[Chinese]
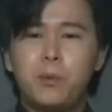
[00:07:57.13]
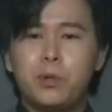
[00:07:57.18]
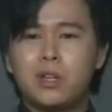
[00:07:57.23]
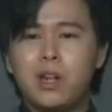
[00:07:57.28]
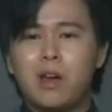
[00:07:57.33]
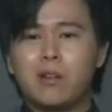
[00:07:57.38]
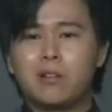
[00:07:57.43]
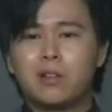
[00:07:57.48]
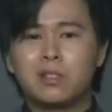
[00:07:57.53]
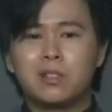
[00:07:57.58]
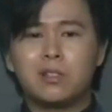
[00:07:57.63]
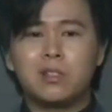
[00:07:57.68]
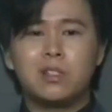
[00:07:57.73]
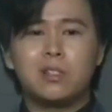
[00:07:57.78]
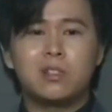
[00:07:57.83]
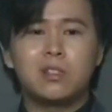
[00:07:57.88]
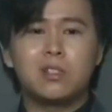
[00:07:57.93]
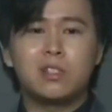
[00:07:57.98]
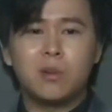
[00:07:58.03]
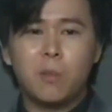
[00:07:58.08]
得了的事情
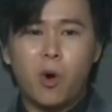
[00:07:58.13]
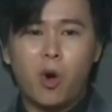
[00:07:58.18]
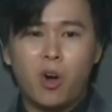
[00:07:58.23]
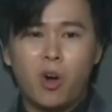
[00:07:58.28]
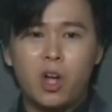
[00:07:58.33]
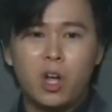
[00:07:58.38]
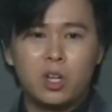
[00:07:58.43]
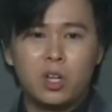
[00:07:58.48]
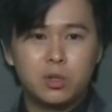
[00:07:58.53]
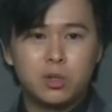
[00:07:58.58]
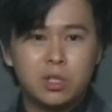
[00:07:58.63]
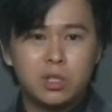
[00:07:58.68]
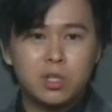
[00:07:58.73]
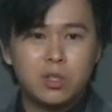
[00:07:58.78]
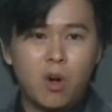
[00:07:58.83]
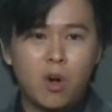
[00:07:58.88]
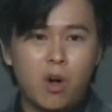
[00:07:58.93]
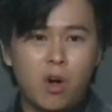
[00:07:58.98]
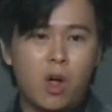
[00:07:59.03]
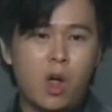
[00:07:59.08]
是什么？就是
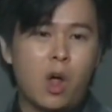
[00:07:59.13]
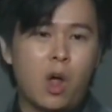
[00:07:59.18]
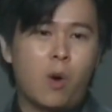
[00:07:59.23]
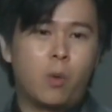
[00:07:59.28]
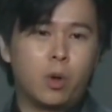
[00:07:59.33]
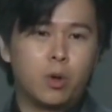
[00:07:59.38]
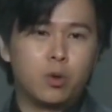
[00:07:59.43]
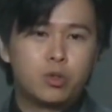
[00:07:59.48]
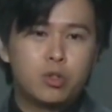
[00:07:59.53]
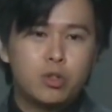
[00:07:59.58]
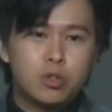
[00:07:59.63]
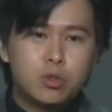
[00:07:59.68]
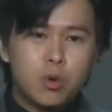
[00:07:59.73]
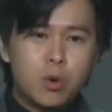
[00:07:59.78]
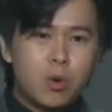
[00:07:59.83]
哦，我有去做